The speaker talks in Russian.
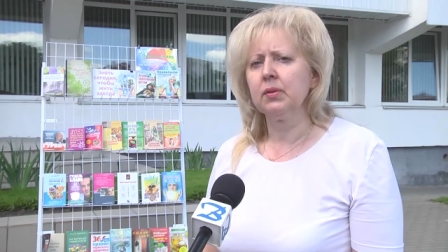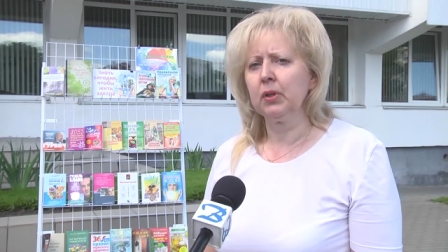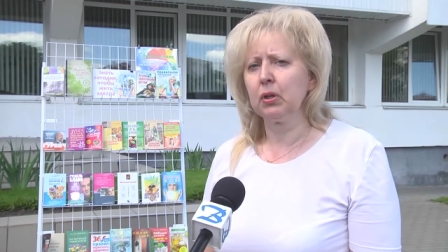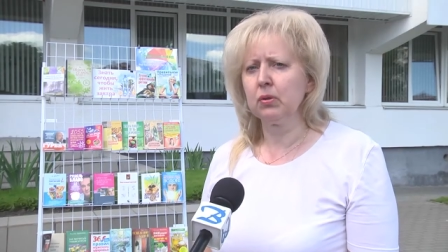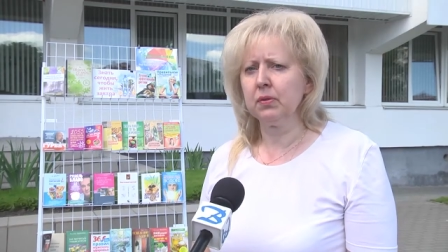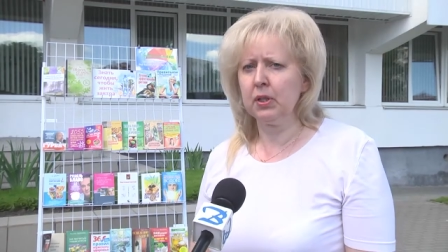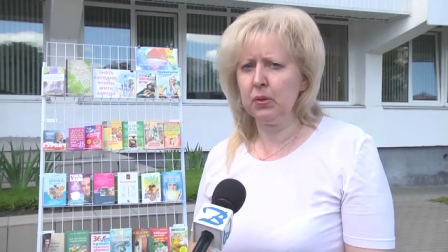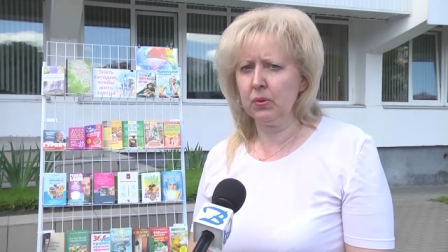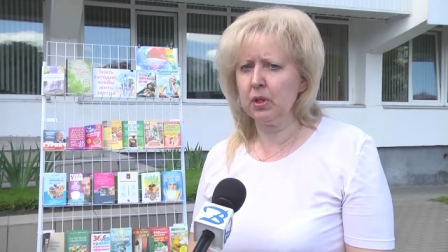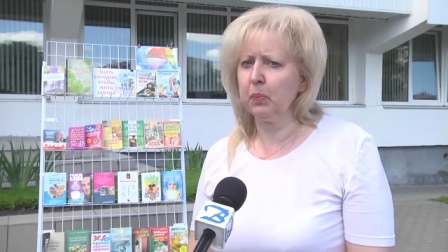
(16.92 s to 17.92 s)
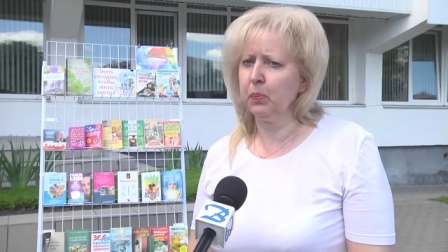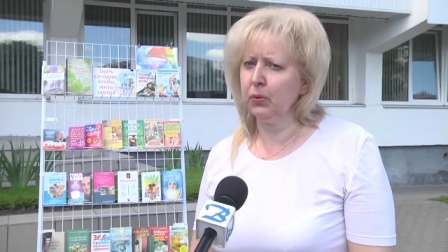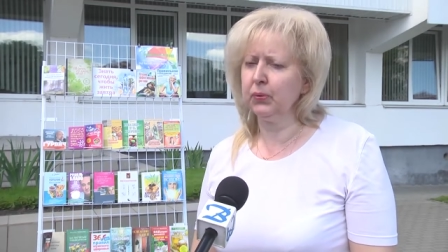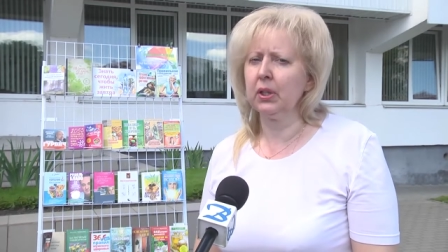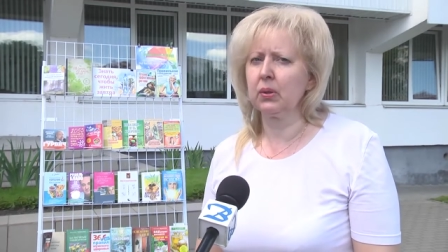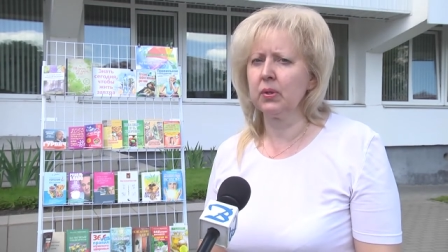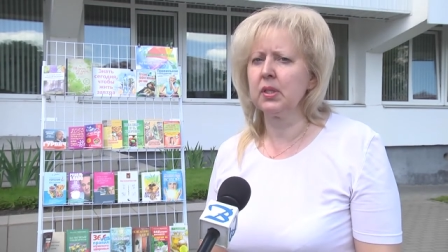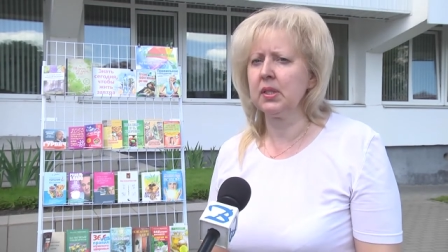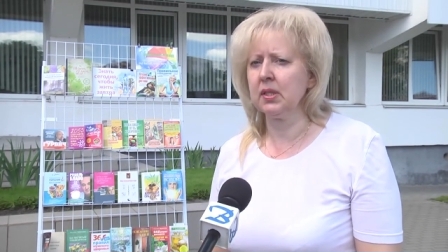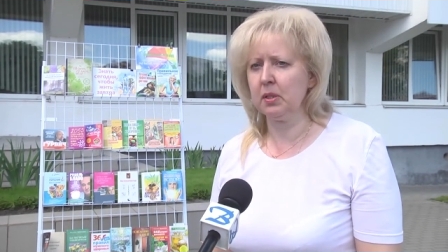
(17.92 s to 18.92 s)
2 июня по 2
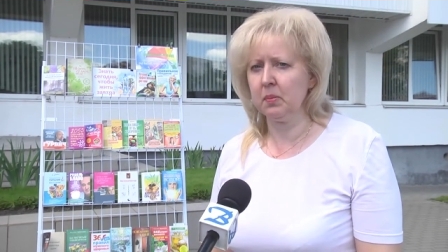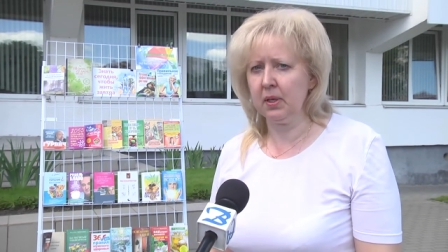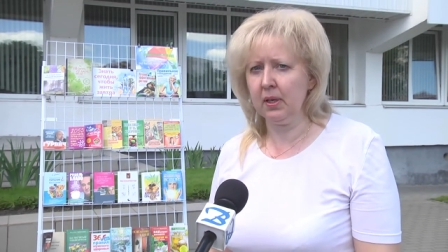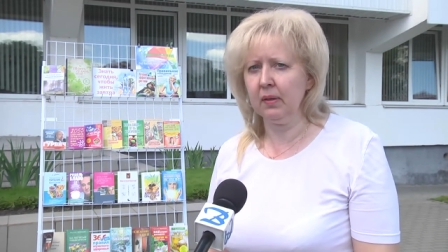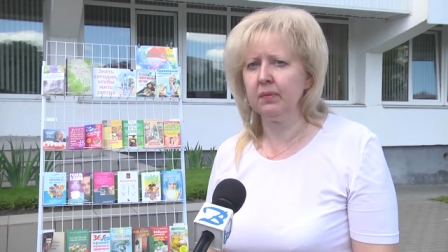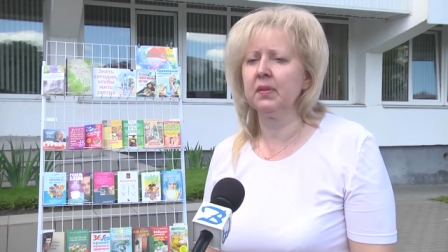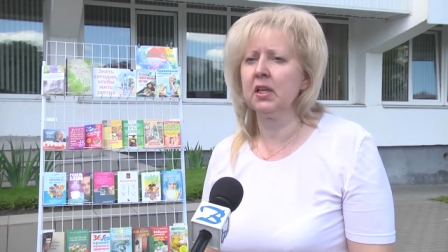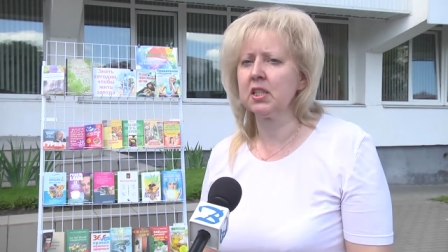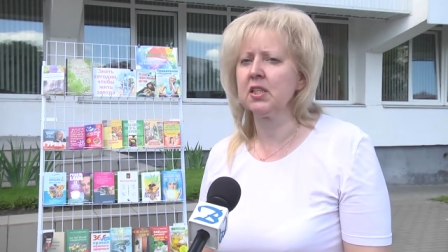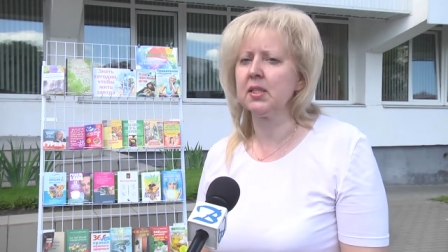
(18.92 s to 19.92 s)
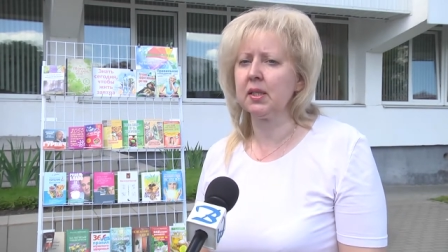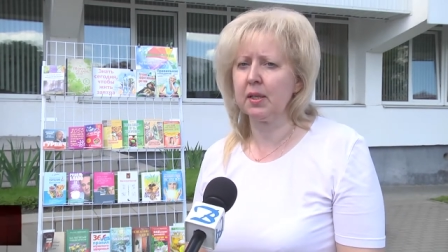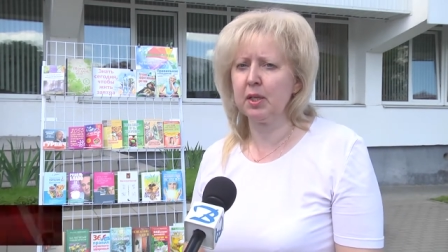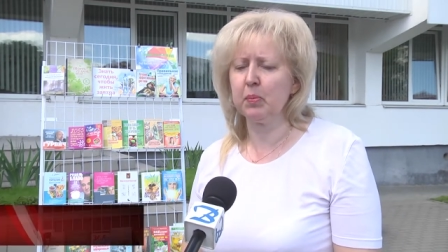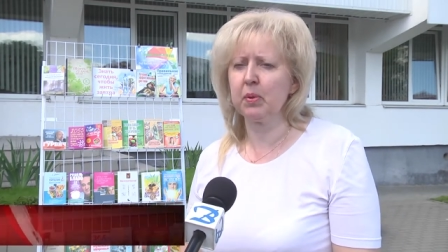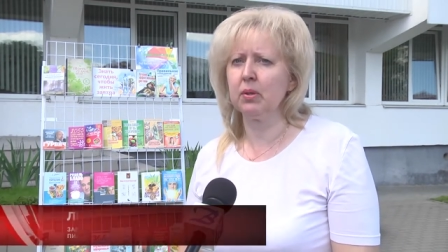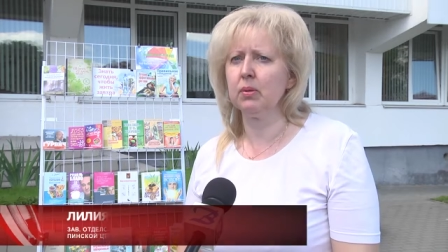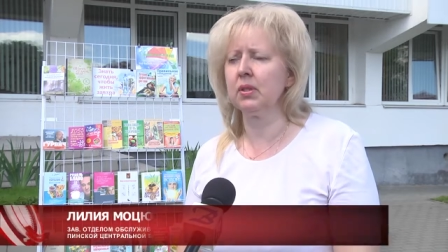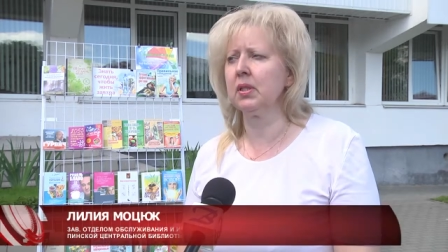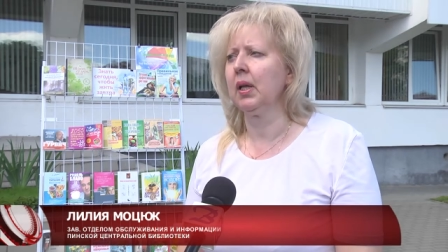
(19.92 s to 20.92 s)
сентября в нашей стране
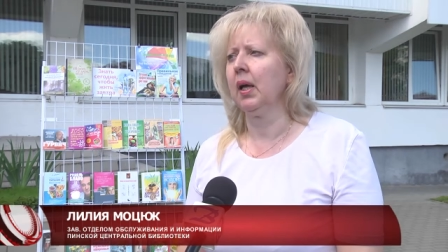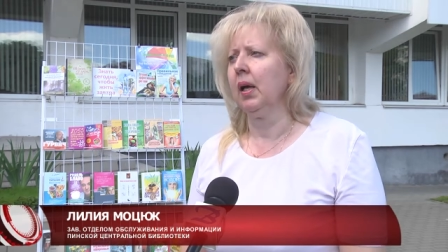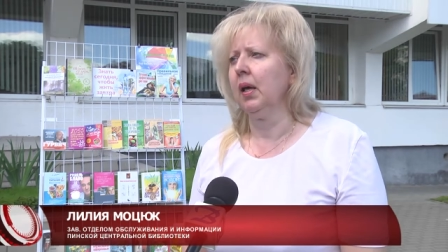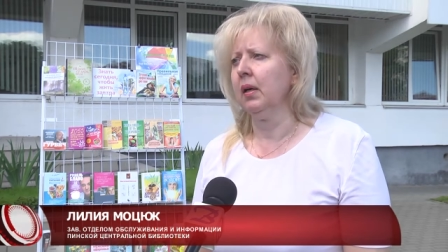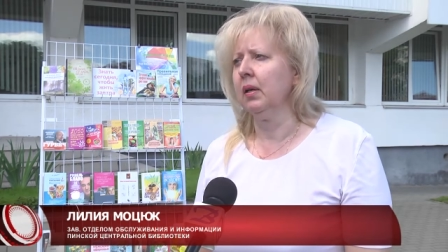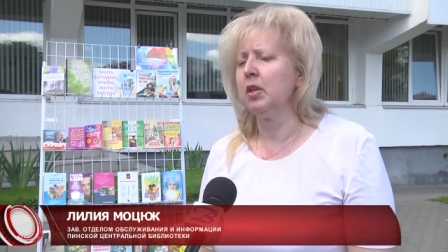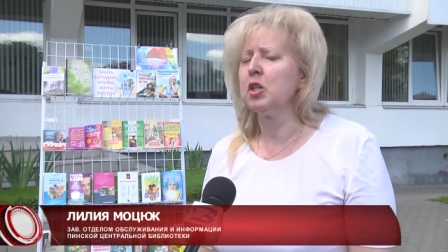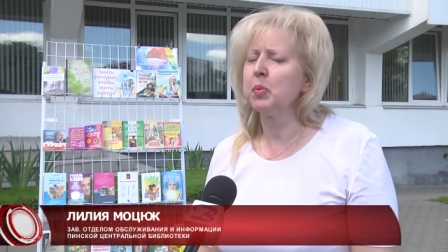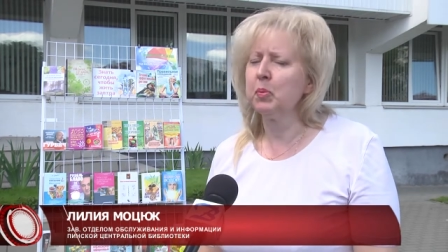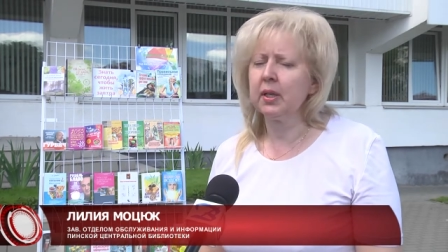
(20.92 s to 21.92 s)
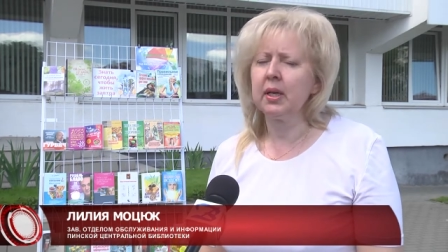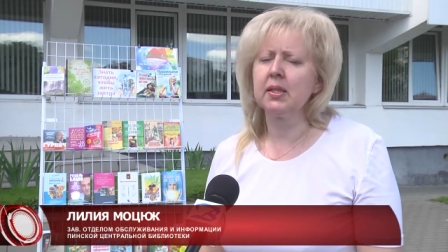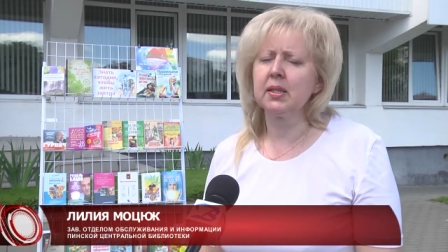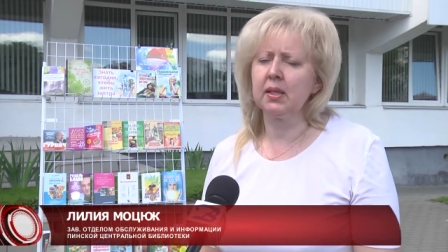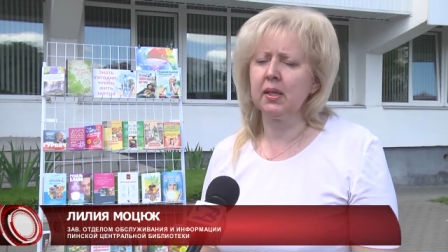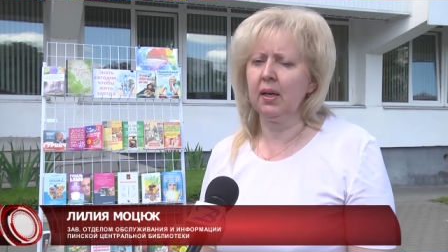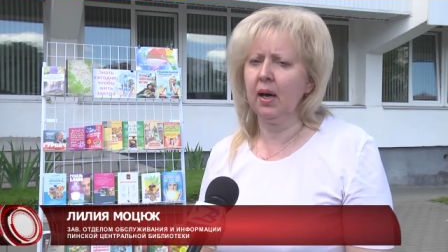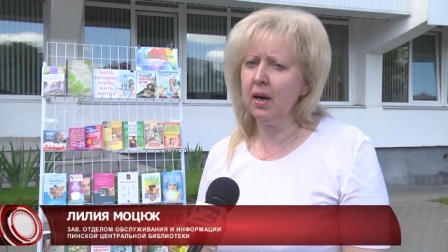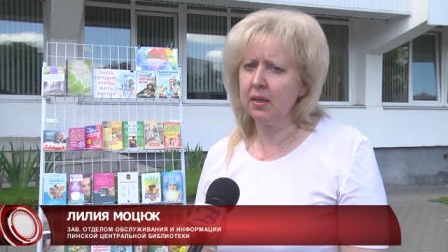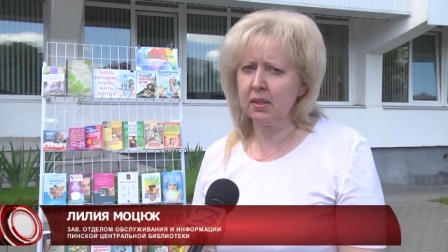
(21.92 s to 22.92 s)
проходит э, республиканская
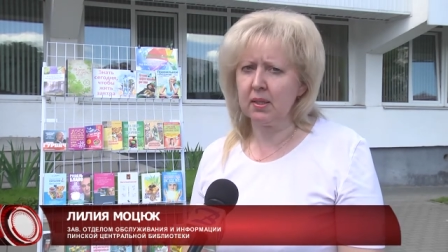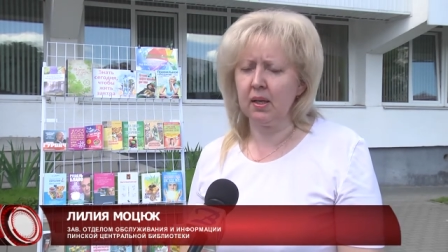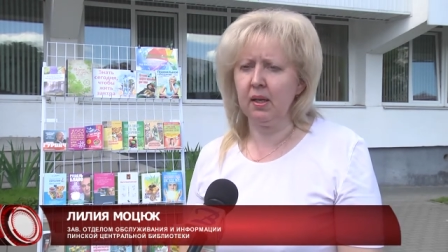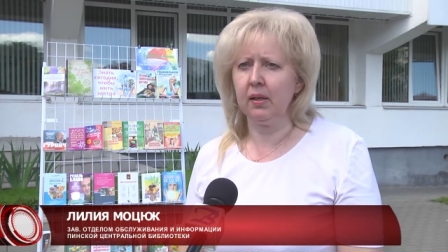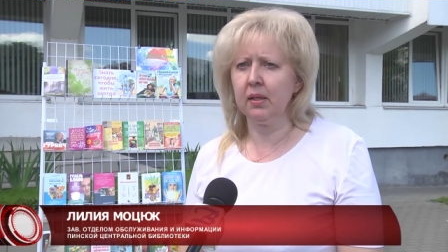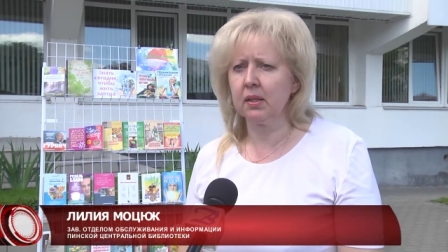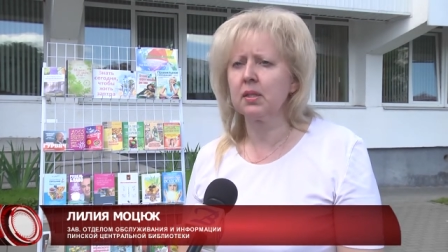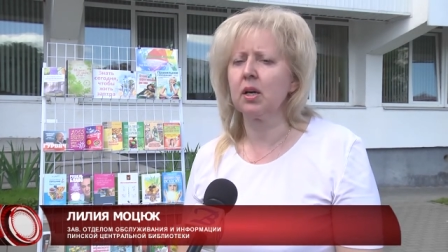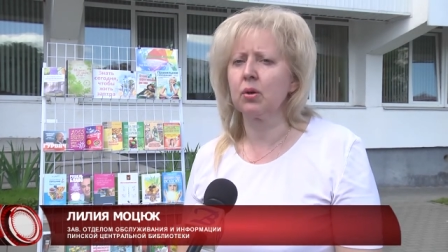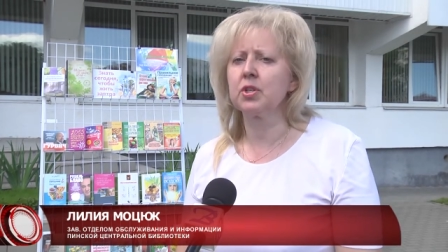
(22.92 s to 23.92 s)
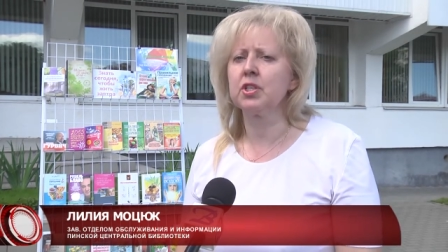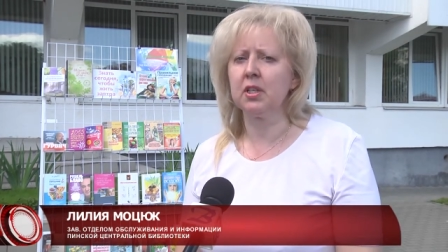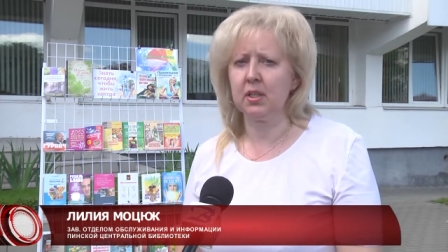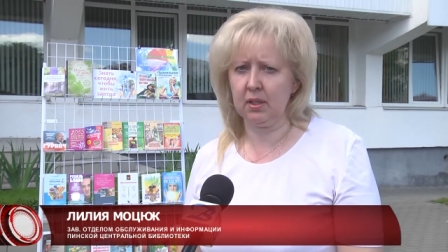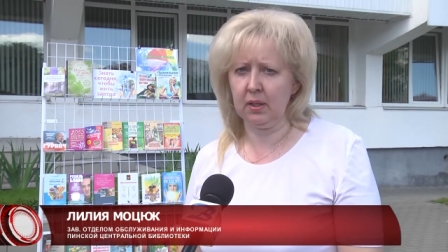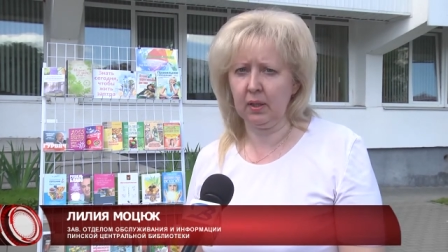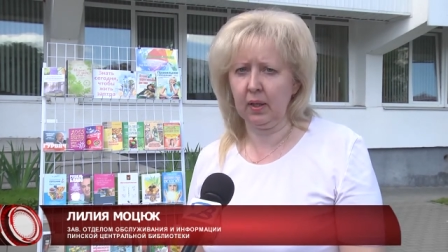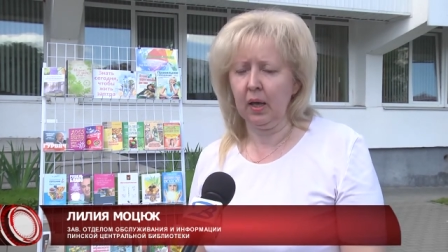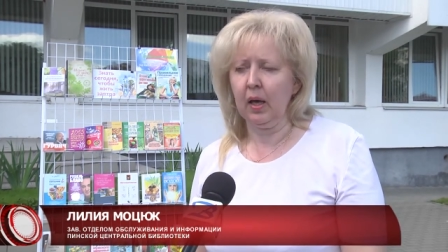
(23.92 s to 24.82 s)
акция «Лето с хорошей книгой».